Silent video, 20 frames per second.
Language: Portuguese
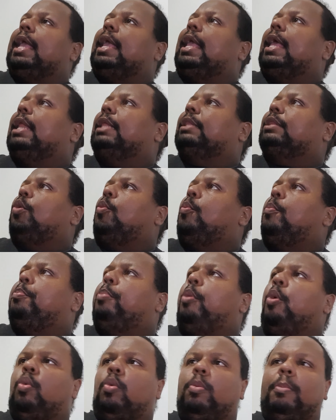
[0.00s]
ela tá um
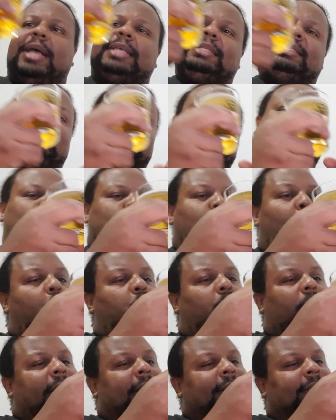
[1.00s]
pouco mais
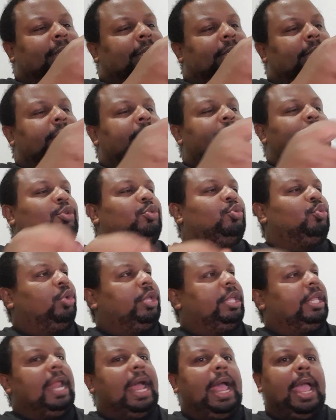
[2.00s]
dourada do que
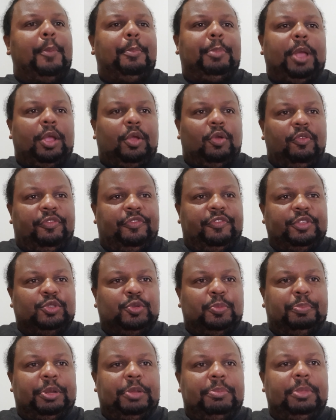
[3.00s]
na época que eu fiz o
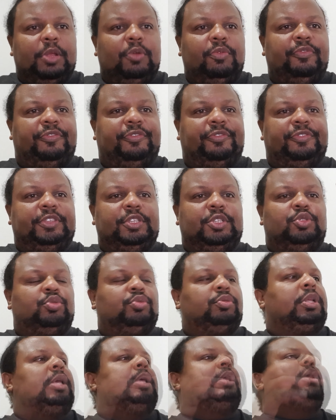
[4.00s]
primeiro vídeo,
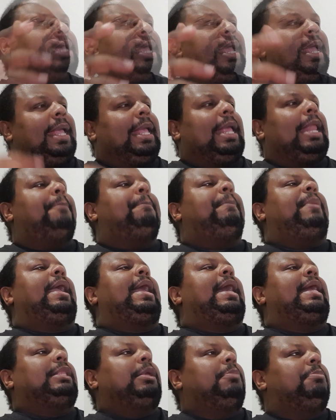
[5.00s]
né? Aquela
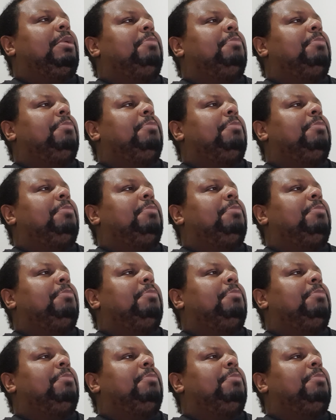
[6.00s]
pegada bem